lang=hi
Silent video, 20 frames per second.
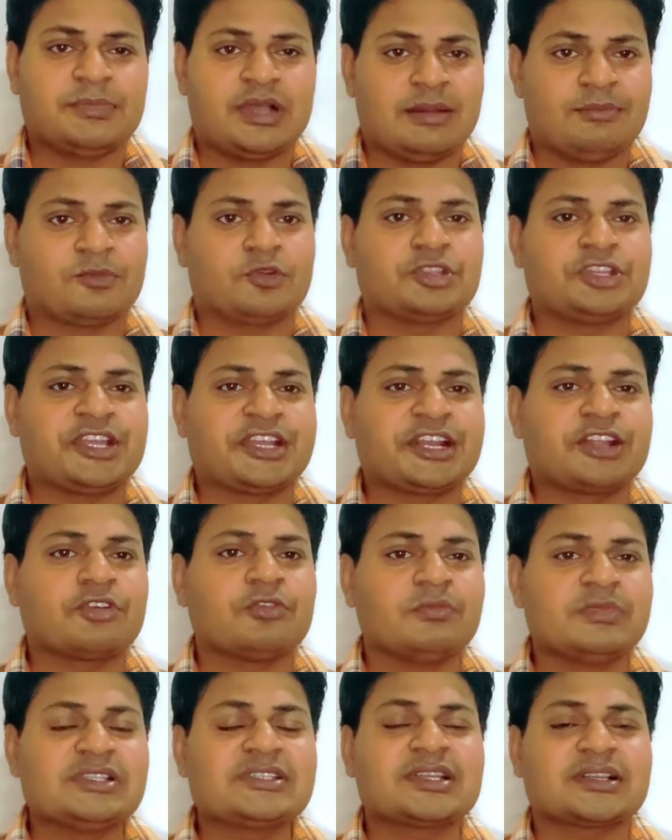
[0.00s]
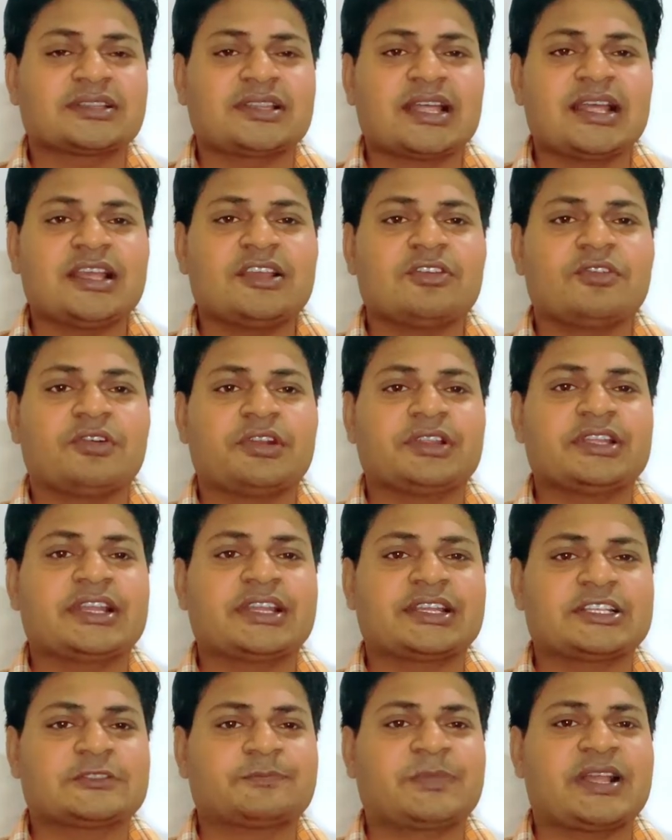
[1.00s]
हमको देखने को मिल सकता है और
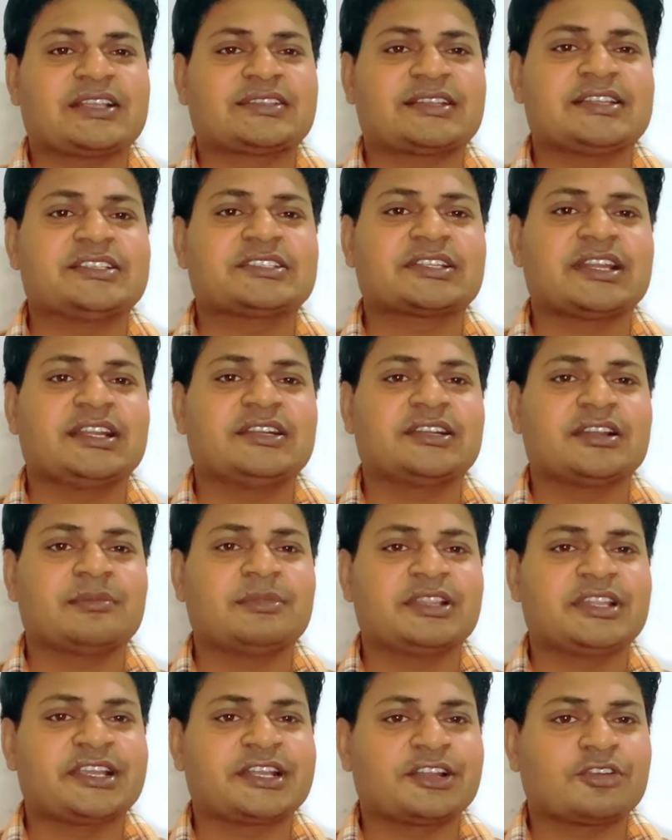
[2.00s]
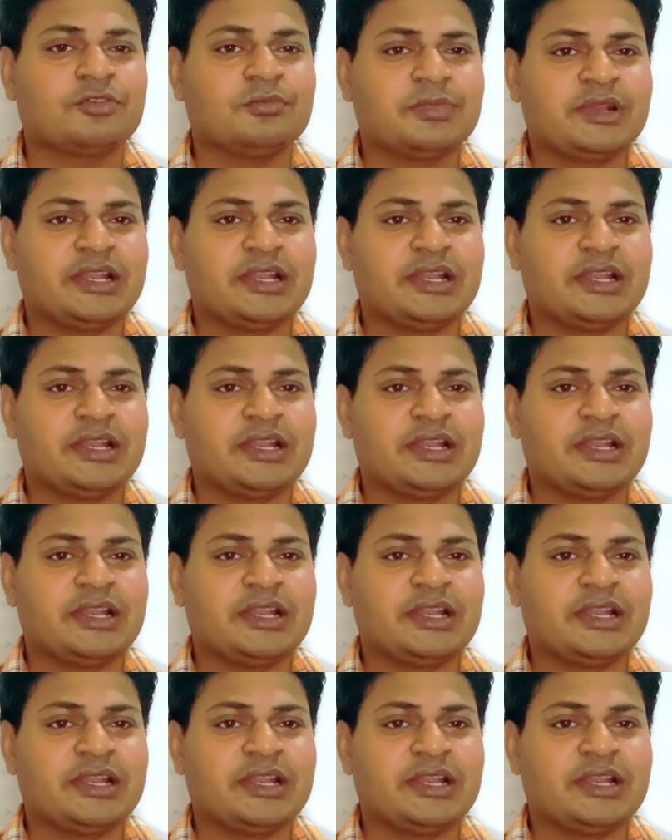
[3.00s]
ये किस प्राइस रेंज के अंडर हमें देखने को